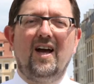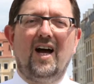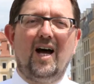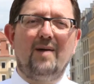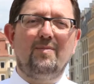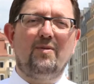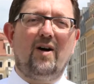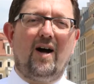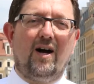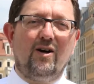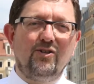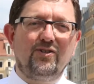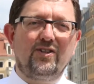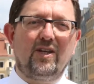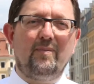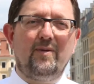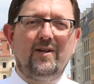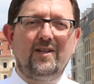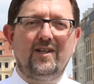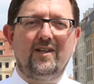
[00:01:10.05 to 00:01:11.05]
Aber
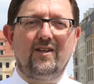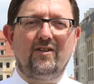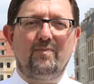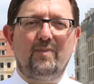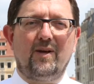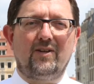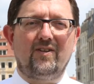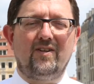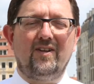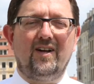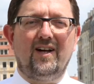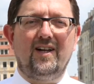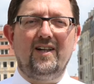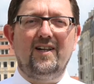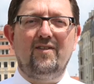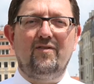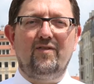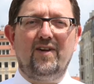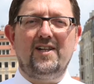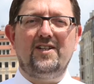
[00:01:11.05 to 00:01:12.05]
ausgebildetes
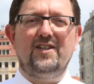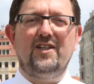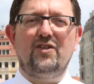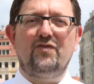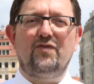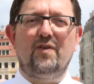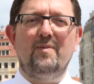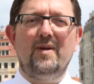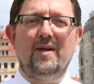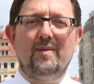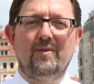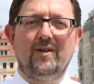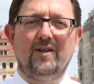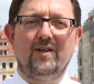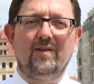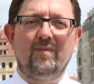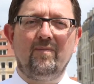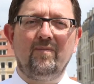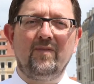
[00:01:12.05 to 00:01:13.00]
Personal fällt nicht vom Himmel.